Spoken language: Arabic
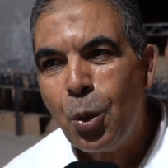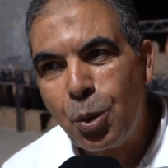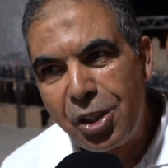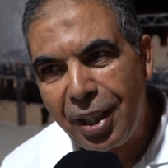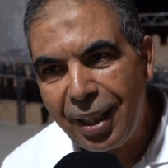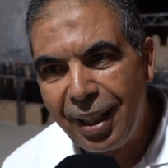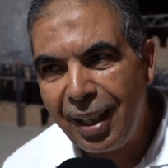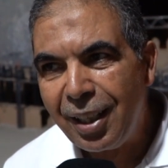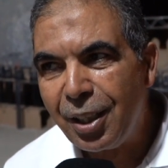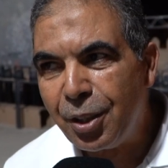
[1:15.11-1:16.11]
وان شاء الله
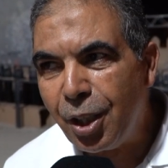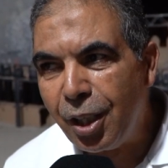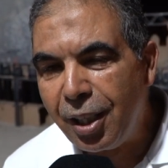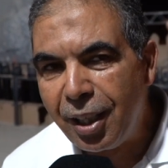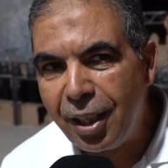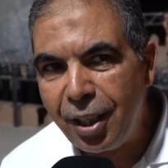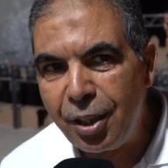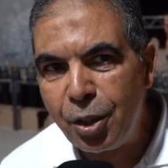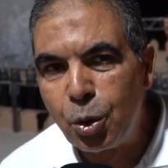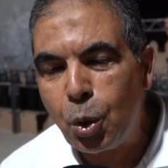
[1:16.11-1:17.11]
آه،
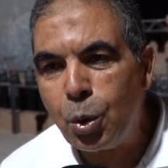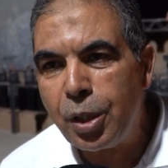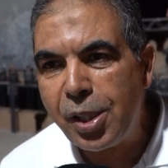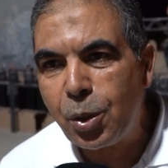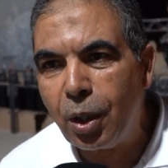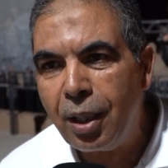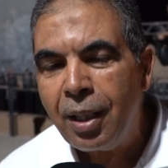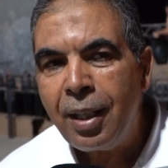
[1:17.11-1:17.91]
آه، نكونوا الناس كل